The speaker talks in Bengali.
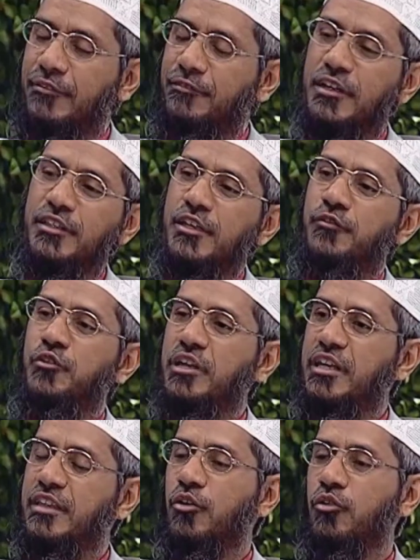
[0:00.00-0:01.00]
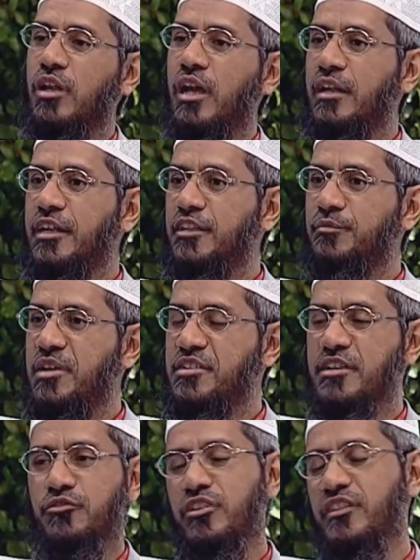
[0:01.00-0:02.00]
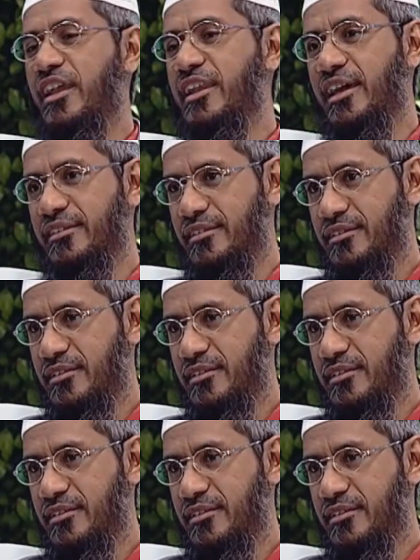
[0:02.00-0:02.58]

এরপর পবিত্রকরণ পড়লে দেখবেন এটা সুরা জারিয়াত